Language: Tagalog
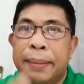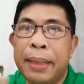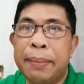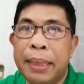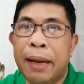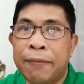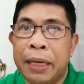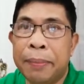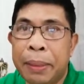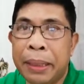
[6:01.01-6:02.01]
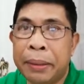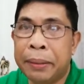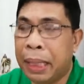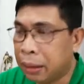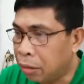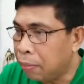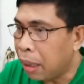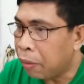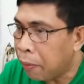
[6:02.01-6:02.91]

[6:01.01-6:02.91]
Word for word: mamamayang Filipino at kung may